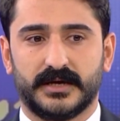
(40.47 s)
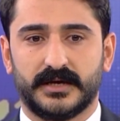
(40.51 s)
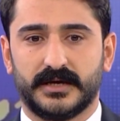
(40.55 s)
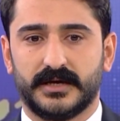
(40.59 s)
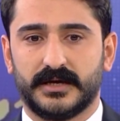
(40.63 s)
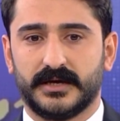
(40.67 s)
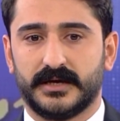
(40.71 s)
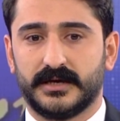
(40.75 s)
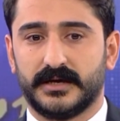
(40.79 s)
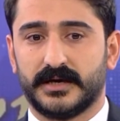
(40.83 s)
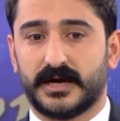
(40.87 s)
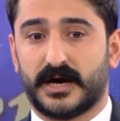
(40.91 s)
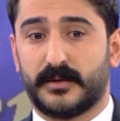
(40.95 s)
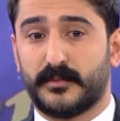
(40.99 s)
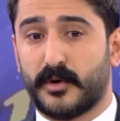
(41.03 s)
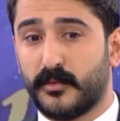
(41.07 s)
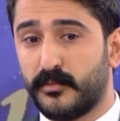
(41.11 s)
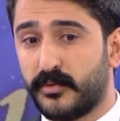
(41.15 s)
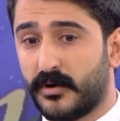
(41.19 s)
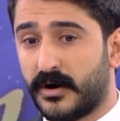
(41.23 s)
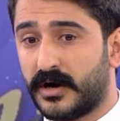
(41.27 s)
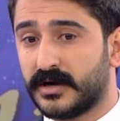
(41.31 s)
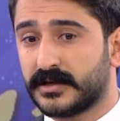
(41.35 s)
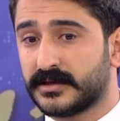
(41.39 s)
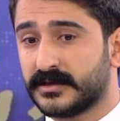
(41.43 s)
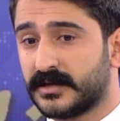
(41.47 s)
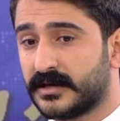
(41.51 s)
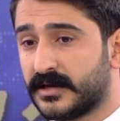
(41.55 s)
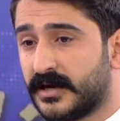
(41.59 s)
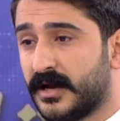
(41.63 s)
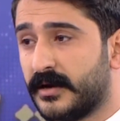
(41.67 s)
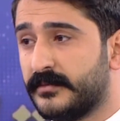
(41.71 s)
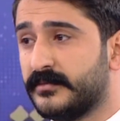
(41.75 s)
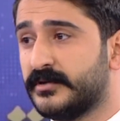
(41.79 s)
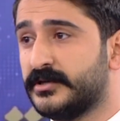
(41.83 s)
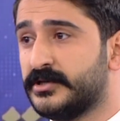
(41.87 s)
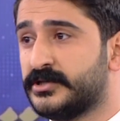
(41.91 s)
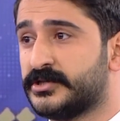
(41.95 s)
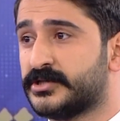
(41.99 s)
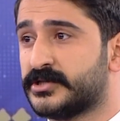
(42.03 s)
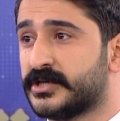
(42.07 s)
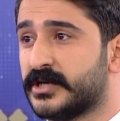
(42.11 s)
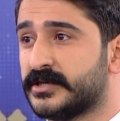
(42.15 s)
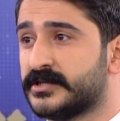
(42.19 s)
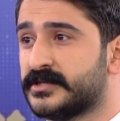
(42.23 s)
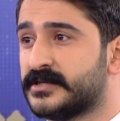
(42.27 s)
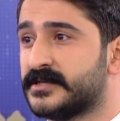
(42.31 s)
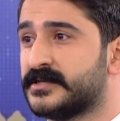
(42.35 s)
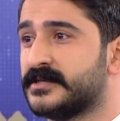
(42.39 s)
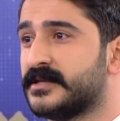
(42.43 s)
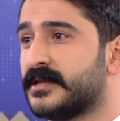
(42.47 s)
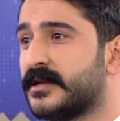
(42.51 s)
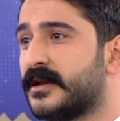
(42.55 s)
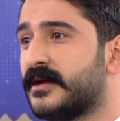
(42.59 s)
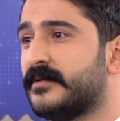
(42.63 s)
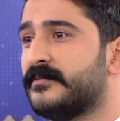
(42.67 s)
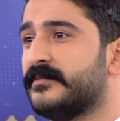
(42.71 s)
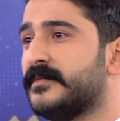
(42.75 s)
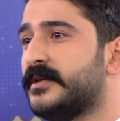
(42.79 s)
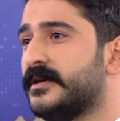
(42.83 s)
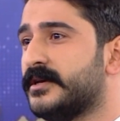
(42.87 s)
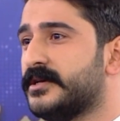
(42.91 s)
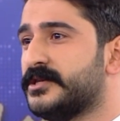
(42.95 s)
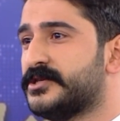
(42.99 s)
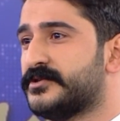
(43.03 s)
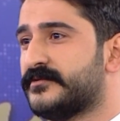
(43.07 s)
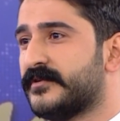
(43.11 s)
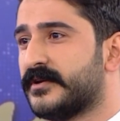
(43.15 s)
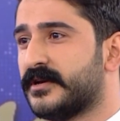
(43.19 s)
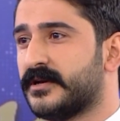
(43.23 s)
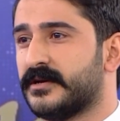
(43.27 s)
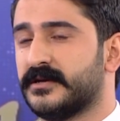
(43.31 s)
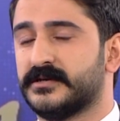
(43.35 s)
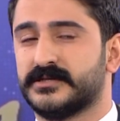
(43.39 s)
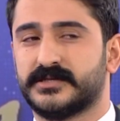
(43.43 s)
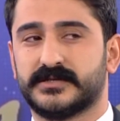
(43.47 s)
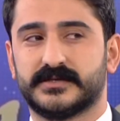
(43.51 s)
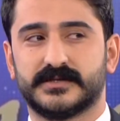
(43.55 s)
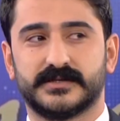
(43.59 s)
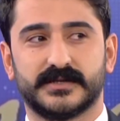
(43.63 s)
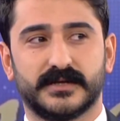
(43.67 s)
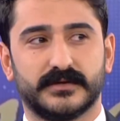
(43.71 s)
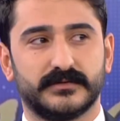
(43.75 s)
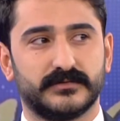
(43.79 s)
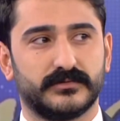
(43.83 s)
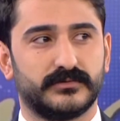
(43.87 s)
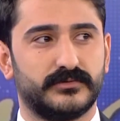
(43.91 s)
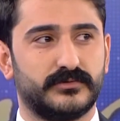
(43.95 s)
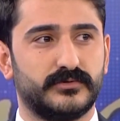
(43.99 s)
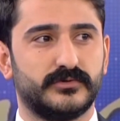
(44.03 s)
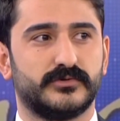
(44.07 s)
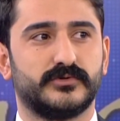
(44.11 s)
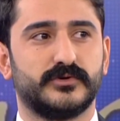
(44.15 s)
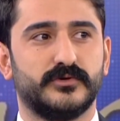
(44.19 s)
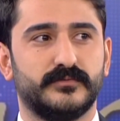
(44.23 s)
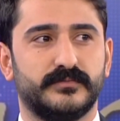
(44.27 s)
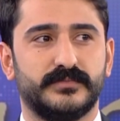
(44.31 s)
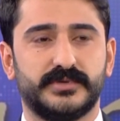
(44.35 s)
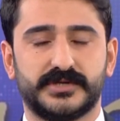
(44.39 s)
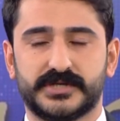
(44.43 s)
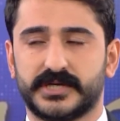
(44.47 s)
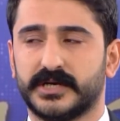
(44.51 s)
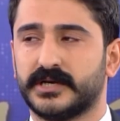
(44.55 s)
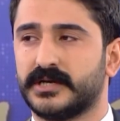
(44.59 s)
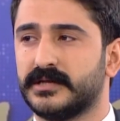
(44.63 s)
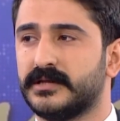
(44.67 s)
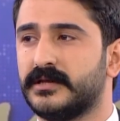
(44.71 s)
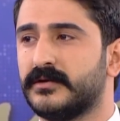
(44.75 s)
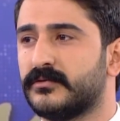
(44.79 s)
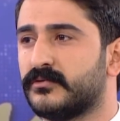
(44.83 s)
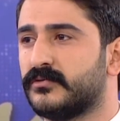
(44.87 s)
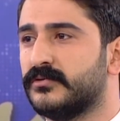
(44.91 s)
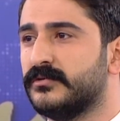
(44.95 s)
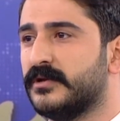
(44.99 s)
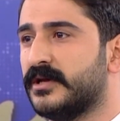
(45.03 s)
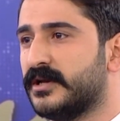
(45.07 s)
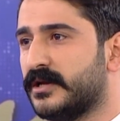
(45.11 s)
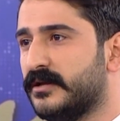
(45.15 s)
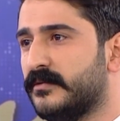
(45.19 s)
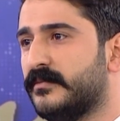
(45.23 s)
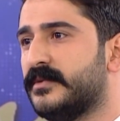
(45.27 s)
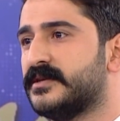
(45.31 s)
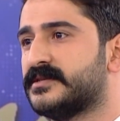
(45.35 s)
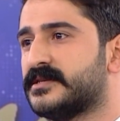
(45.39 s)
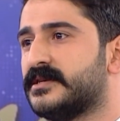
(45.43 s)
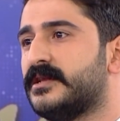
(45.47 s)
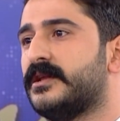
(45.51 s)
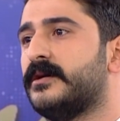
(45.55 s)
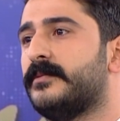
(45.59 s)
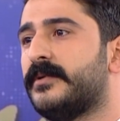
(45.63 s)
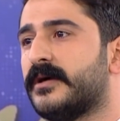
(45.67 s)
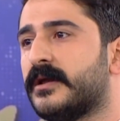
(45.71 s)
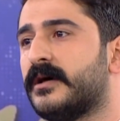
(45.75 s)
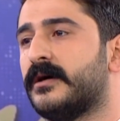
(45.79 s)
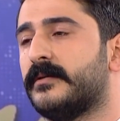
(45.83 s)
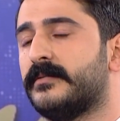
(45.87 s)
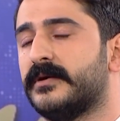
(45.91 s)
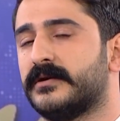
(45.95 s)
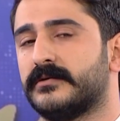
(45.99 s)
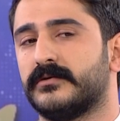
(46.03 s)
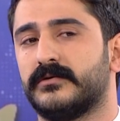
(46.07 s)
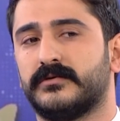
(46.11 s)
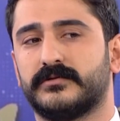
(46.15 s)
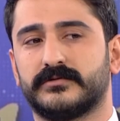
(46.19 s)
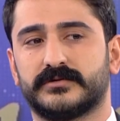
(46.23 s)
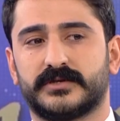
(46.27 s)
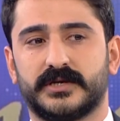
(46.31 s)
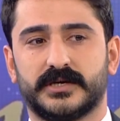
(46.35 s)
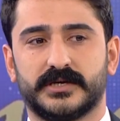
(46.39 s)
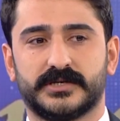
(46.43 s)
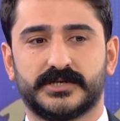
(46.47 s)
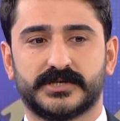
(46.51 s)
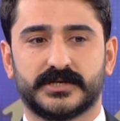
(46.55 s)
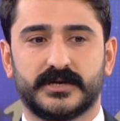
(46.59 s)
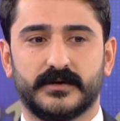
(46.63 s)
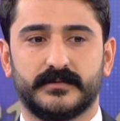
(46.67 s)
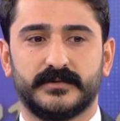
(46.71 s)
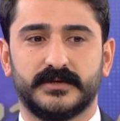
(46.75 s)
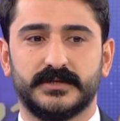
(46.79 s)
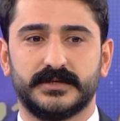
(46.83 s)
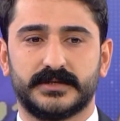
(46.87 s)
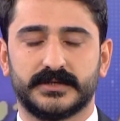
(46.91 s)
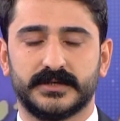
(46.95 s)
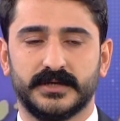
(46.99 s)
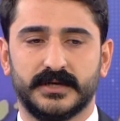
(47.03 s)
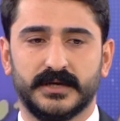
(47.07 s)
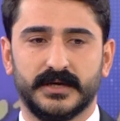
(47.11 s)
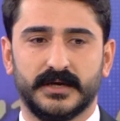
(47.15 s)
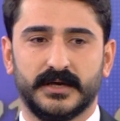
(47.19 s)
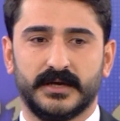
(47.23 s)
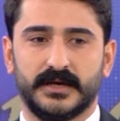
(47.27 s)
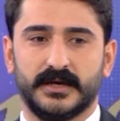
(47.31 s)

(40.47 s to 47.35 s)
E, ama bu hakların hem işçi açısından hem de işveren açısından düzgün bir şekilde kullanılmasıyla beraber ortaya çıkabilir.